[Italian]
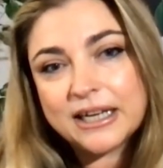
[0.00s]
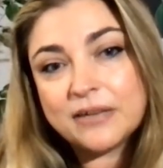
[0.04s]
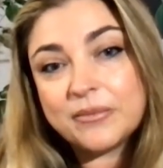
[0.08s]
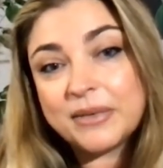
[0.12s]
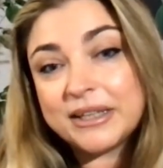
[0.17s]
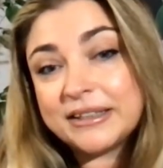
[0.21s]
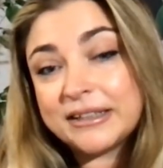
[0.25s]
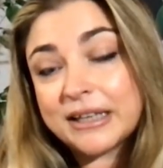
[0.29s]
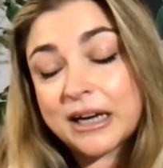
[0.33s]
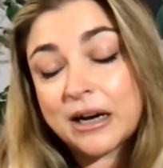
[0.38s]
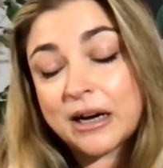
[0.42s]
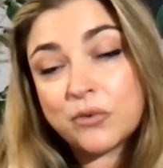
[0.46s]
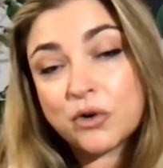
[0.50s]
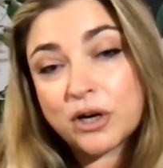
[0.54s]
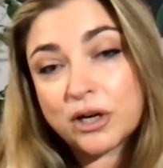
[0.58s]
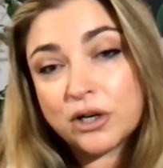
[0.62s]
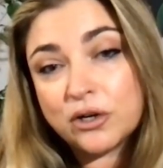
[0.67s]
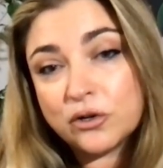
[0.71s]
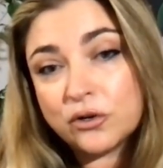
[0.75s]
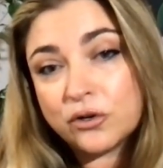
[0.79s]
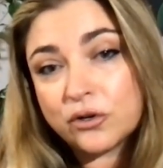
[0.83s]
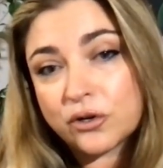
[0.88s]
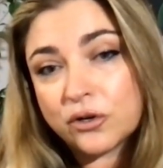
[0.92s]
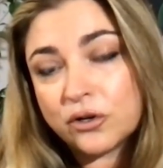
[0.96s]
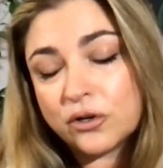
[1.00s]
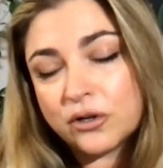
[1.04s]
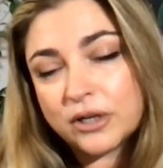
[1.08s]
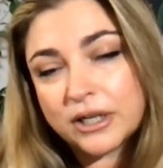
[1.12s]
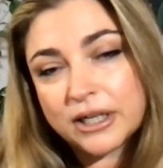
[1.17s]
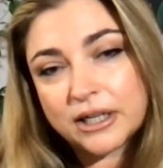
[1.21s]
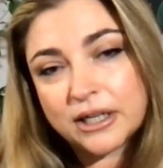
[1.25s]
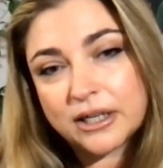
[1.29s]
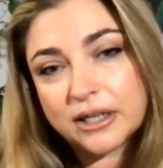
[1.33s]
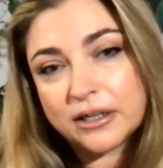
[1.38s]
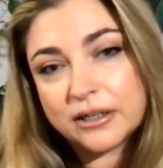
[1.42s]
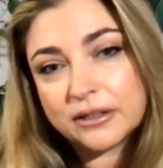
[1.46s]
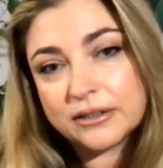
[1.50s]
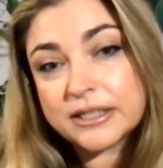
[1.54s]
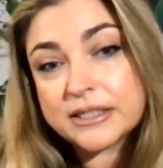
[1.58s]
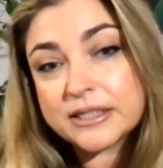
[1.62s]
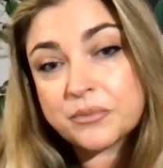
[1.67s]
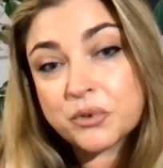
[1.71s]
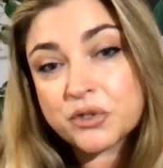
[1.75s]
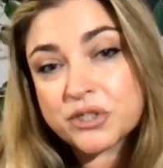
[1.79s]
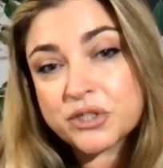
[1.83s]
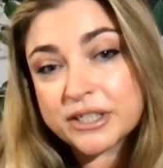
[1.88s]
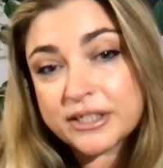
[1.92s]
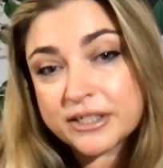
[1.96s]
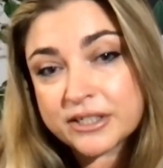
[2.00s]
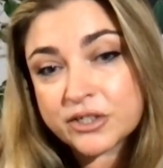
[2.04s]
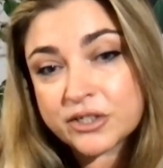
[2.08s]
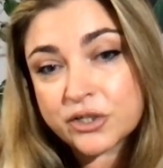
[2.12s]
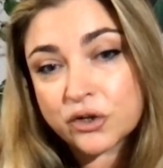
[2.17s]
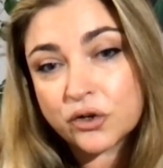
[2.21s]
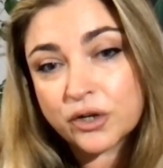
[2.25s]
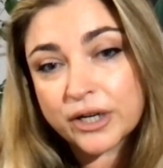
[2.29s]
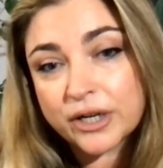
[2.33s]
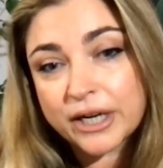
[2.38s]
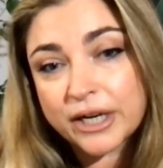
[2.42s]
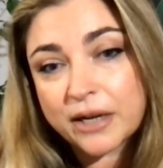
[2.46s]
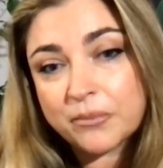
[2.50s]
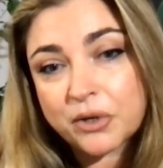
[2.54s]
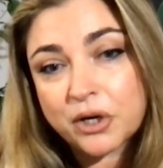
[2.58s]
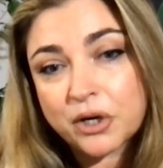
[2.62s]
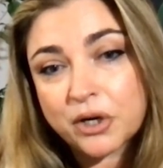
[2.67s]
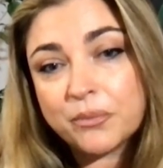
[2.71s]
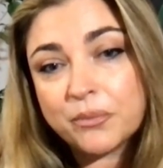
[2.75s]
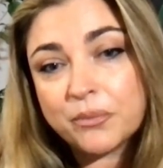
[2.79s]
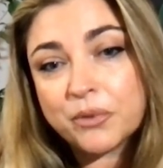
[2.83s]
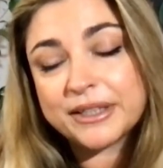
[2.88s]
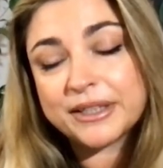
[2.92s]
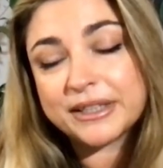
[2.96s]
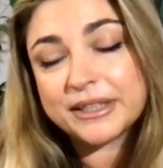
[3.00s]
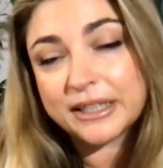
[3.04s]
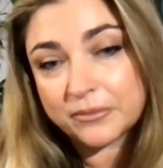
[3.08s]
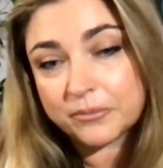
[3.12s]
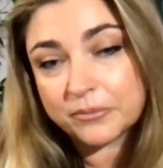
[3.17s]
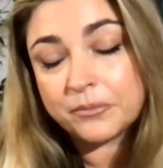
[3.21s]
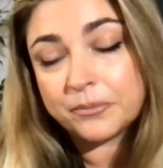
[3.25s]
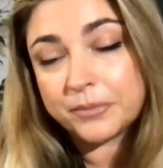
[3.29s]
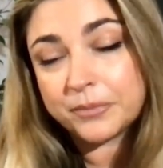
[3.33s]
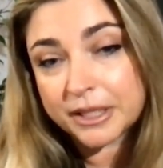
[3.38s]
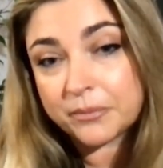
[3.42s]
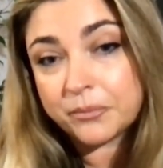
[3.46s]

li mettiamo a loro eh, disposizione proprio per, te,